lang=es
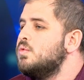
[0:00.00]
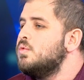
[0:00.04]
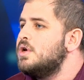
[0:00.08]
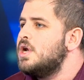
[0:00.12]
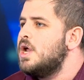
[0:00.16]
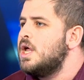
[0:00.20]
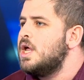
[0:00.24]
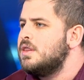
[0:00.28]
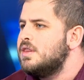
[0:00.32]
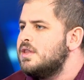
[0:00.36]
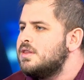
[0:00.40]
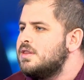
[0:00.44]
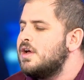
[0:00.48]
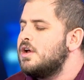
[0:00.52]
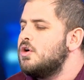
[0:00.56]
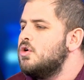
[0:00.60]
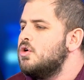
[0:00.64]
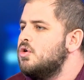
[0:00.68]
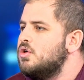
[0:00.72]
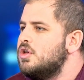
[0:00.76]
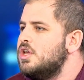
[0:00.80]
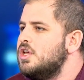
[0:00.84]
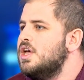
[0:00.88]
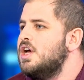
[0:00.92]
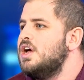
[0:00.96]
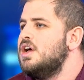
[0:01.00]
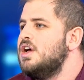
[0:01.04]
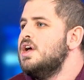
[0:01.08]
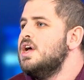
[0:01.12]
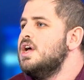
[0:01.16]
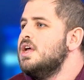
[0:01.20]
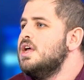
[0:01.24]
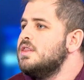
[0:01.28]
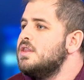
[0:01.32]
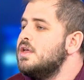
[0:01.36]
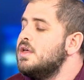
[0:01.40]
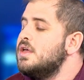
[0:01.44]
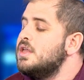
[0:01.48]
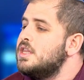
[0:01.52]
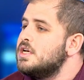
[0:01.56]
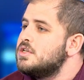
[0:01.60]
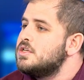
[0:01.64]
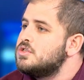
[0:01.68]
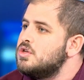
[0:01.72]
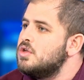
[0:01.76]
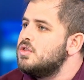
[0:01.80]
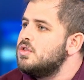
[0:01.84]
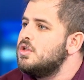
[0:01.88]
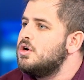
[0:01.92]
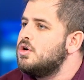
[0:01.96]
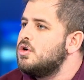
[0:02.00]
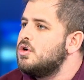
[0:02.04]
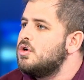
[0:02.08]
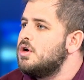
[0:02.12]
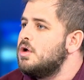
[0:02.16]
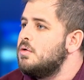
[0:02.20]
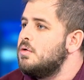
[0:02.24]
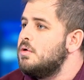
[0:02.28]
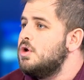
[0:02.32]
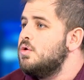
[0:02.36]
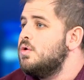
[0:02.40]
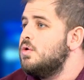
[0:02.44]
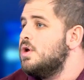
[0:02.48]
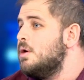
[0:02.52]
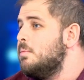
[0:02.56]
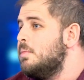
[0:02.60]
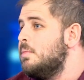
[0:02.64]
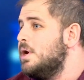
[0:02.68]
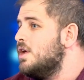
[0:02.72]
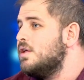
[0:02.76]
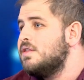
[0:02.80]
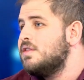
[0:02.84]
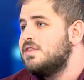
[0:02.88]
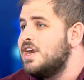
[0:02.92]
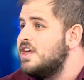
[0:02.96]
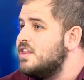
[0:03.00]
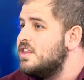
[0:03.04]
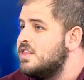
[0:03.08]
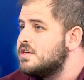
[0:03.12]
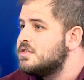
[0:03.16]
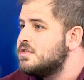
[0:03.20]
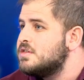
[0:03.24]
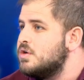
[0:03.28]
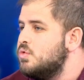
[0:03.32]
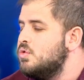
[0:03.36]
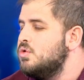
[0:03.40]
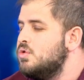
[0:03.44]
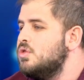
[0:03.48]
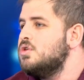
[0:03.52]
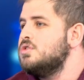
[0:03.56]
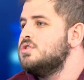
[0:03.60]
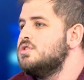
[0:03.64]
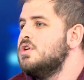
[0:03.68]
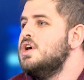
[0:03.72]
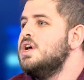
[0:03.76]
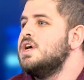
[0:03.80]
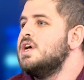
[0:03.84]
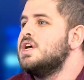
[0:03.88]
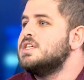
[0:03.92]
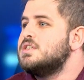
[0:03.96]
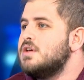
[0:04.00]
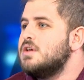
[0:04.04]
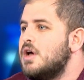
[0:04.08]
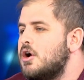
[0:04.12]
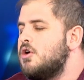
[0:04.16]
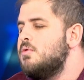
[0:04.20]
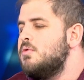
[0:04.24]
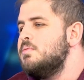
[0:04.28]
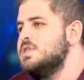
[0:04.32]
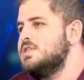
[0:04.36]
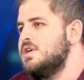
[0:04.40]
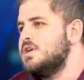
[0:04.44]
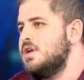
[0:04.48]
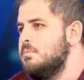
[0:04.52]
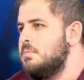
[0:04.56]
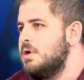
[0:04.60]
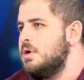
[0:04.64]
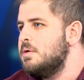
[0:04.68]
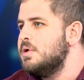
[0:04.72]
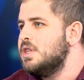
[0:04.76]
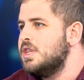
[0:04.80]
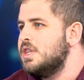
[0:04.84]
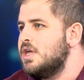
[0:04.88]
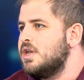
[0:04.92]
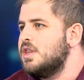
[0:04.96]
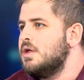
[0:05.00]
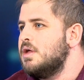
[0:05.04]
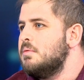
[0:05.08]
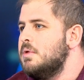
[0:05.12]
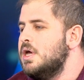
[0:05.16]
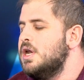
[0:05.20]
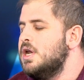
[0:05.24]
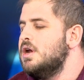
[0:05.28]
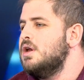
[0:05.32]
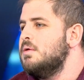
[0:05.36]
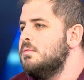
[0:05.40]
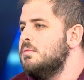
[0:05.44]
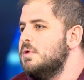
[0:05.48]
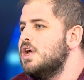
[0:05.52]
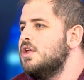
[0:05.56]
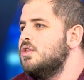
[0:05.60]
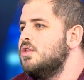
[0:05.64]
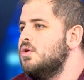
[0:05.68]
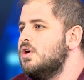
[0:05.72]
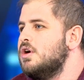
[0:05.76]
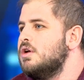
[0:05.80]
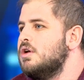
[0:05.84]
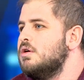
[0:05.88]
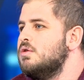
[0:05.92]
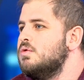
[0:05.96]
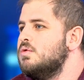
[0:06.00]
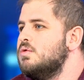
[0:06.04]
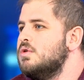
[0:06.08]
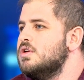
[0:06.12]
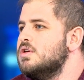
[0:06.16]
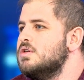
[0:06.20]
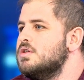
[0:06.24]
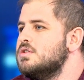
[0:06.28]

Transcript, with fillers: una, tecnología de detección del coronavirus en apenas 30 segundos, que se va a comenzar a implementar también en Emiratos Árabes Unidos. Bueno,